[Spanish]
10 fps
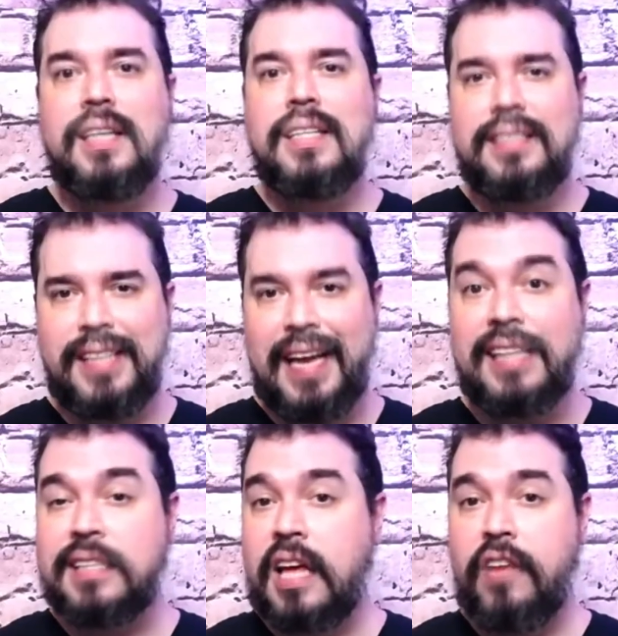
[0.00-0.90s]
tienes
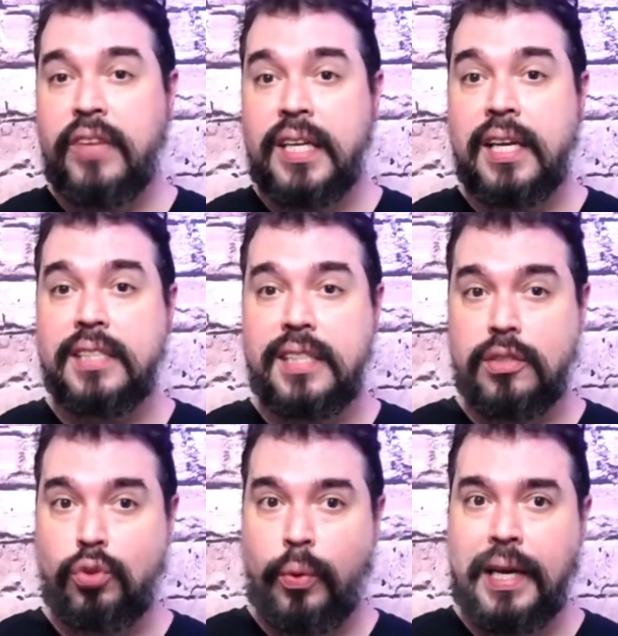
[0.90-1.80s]
que definir si en tu
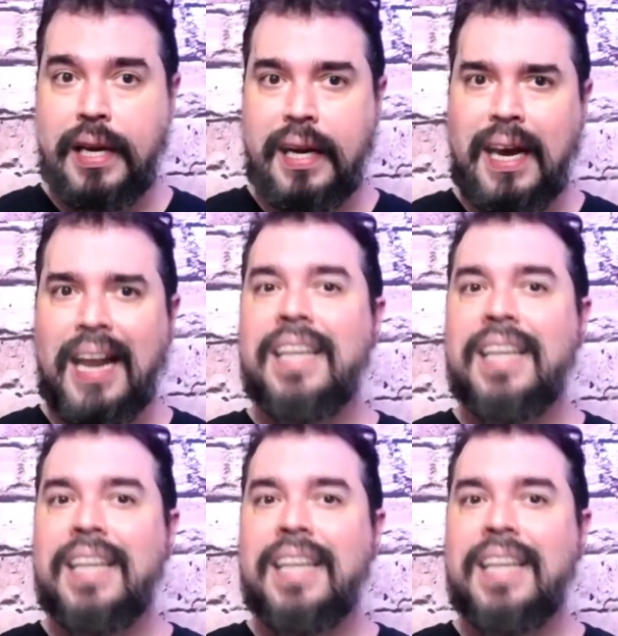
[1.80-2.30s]
vida real